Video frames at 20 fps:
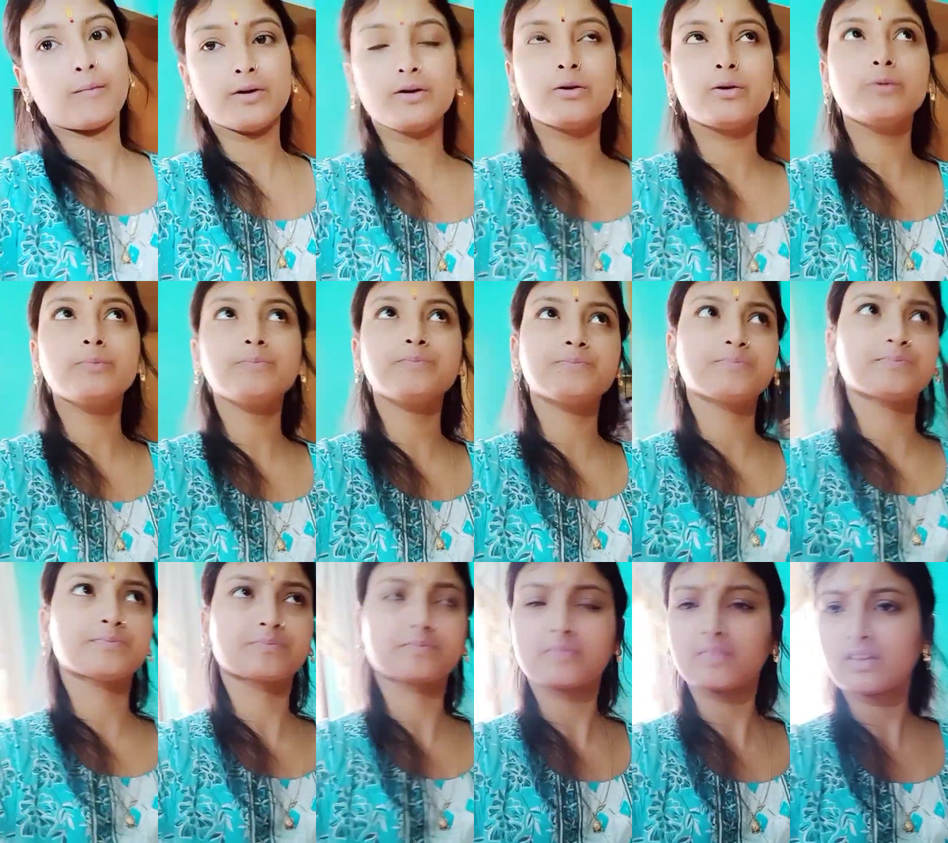মনিও
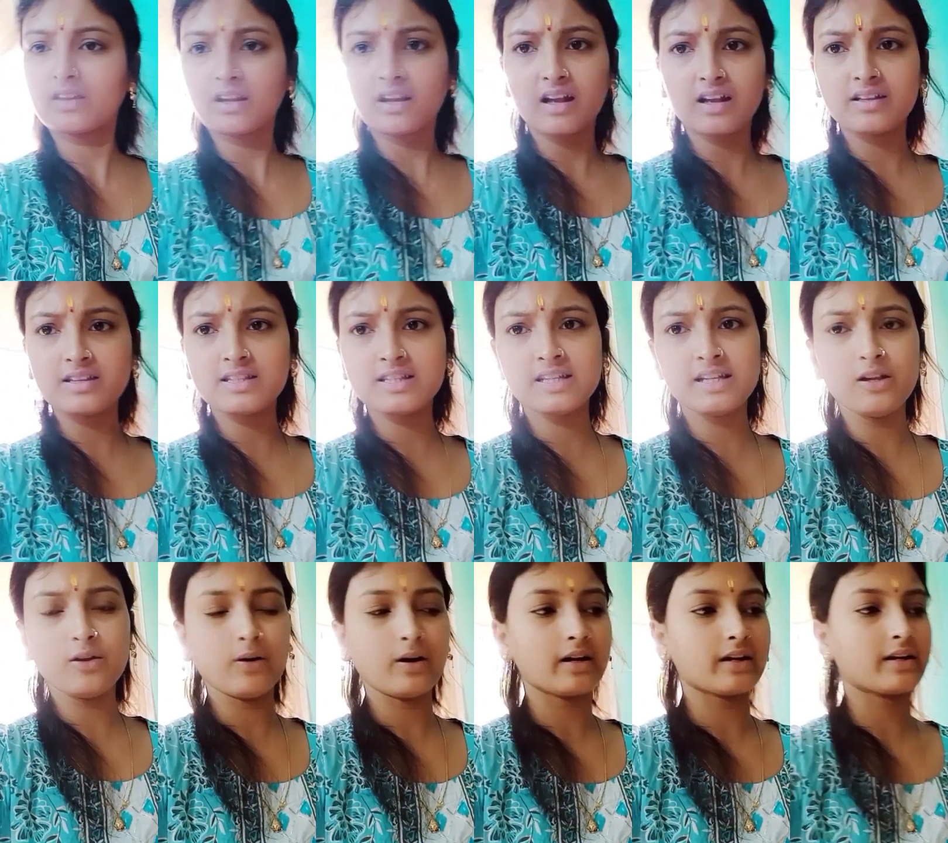ছিল
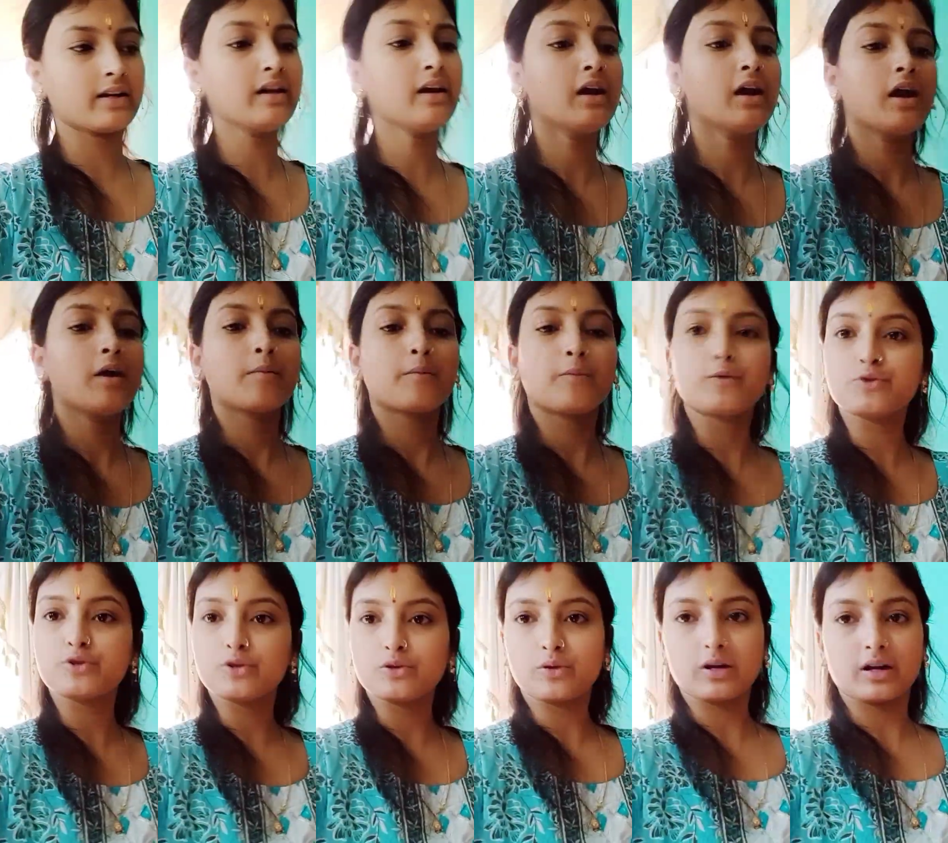আর কি
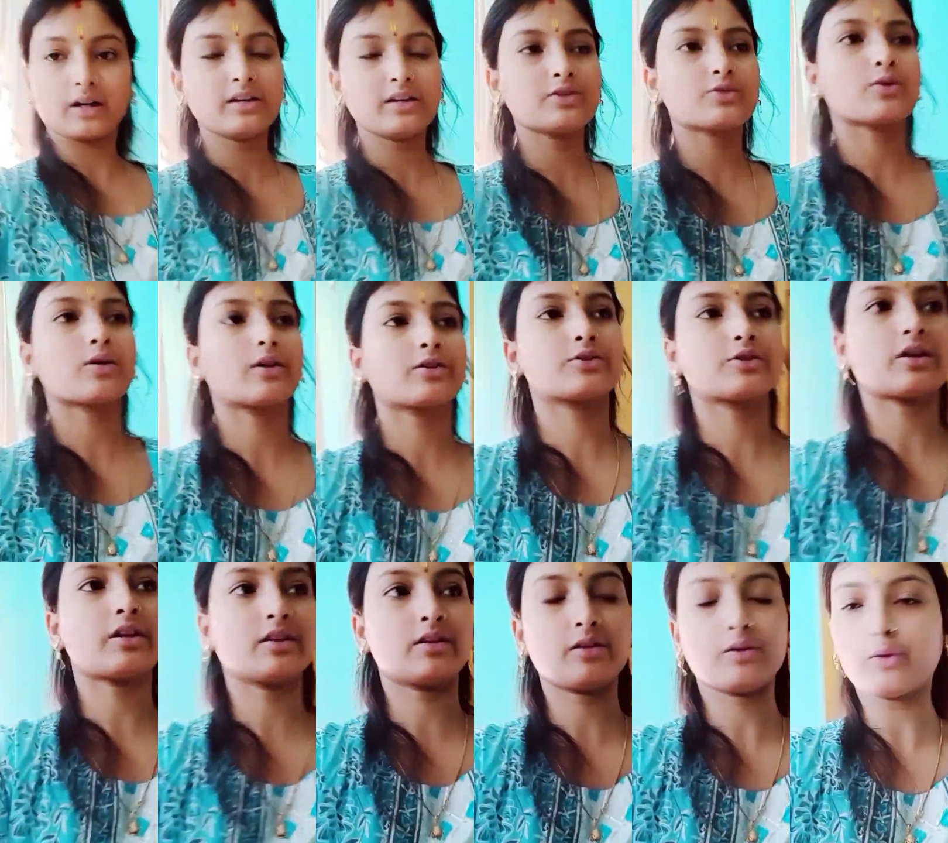পুজোর ওখানে জোগাড়
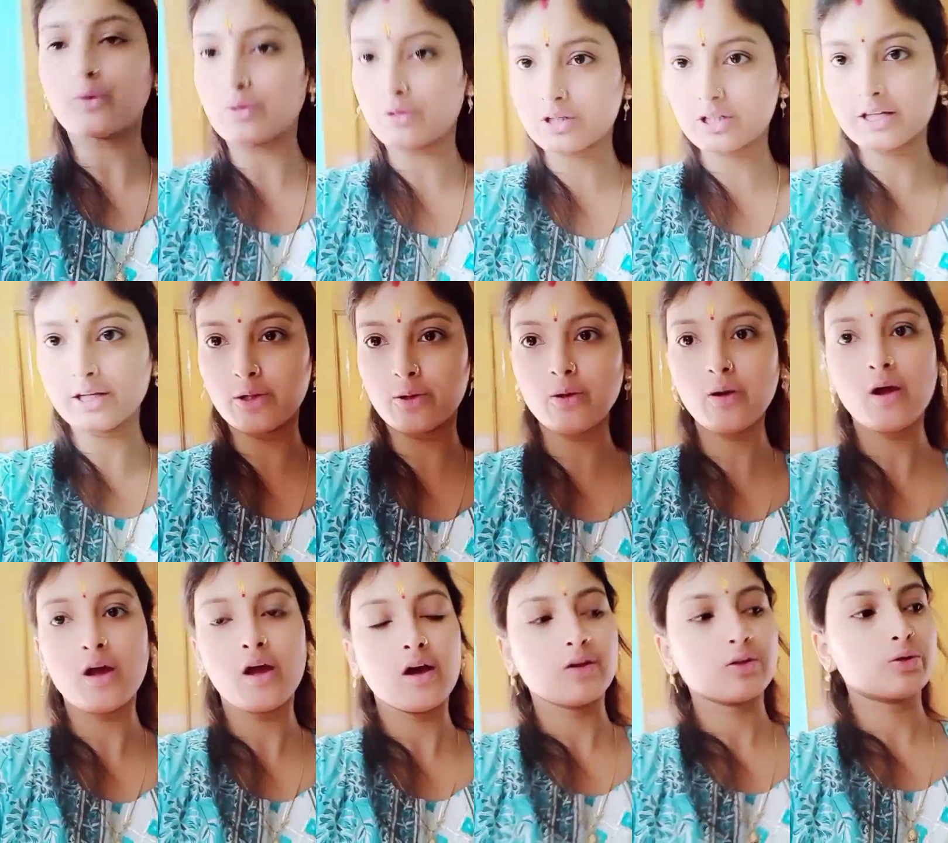জানতে করছিল
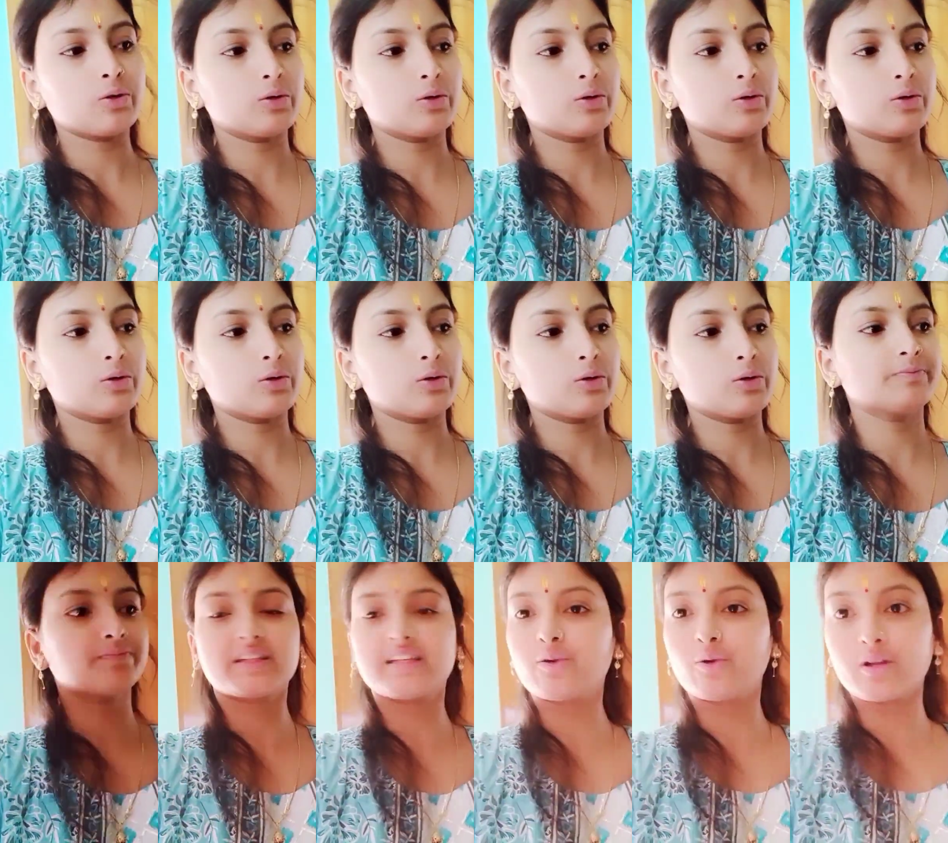তো কি
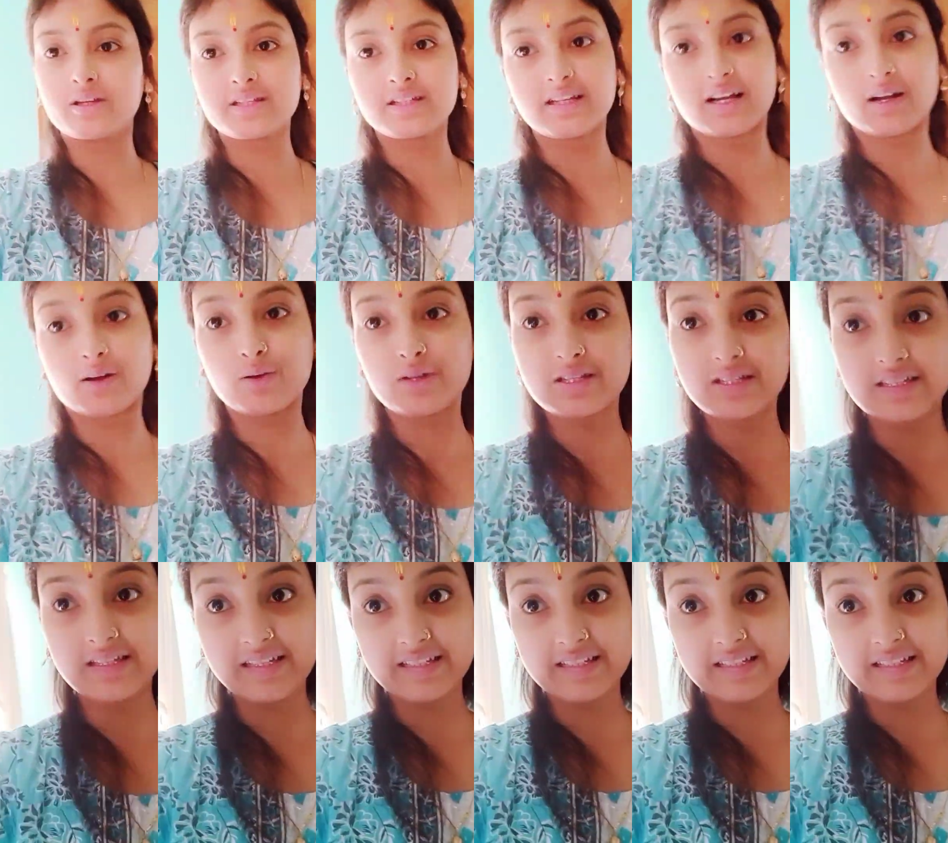করেছে না করেছে নিচে